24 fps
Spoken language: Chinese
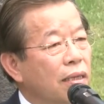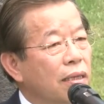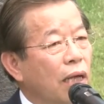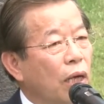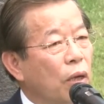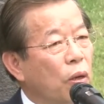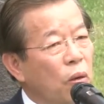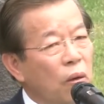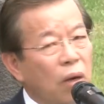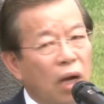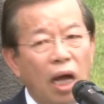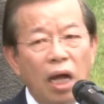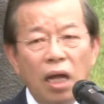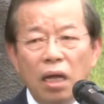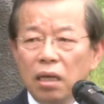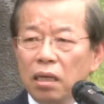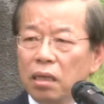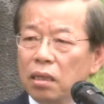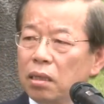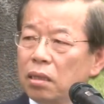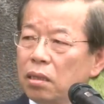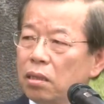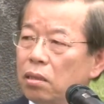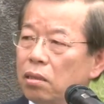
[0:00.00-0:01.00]
来讲啊，
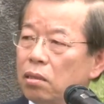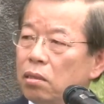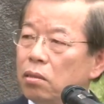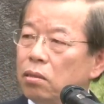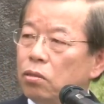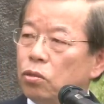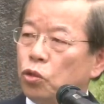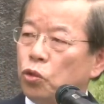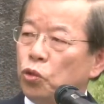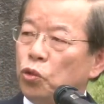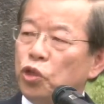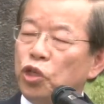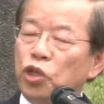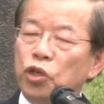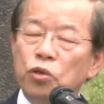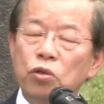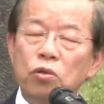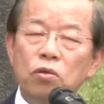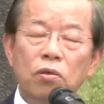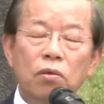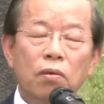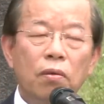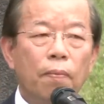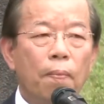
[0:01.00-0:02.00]
自
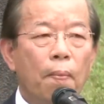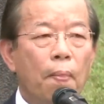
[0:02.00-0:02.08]
由